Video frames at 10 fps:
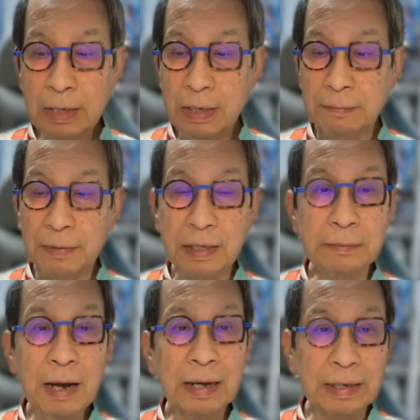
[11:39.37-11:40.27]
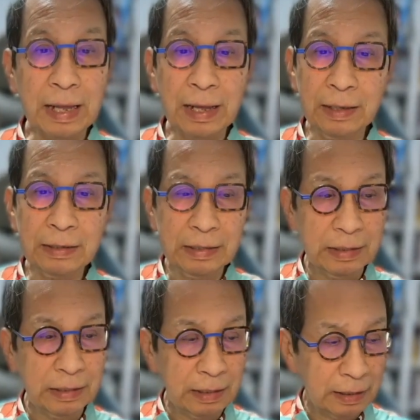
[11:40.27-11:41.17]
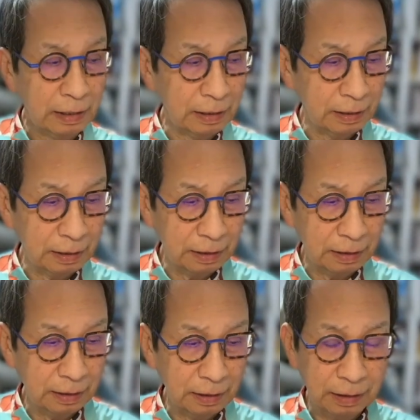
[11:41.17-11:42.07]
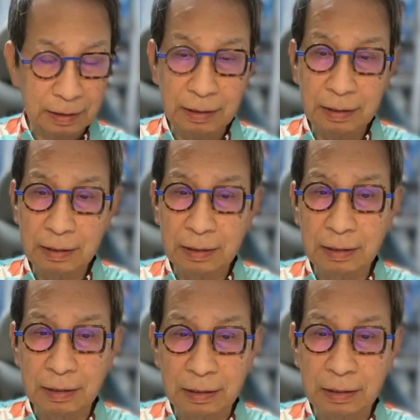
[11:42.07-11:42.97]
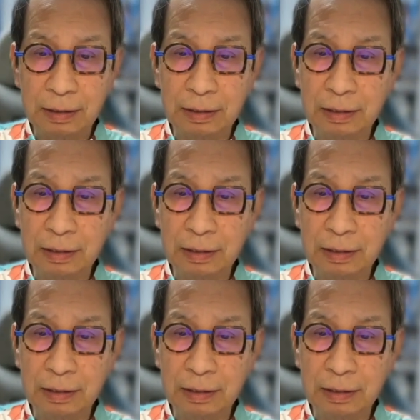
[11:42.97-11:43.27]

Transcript: まあ今はね、えー、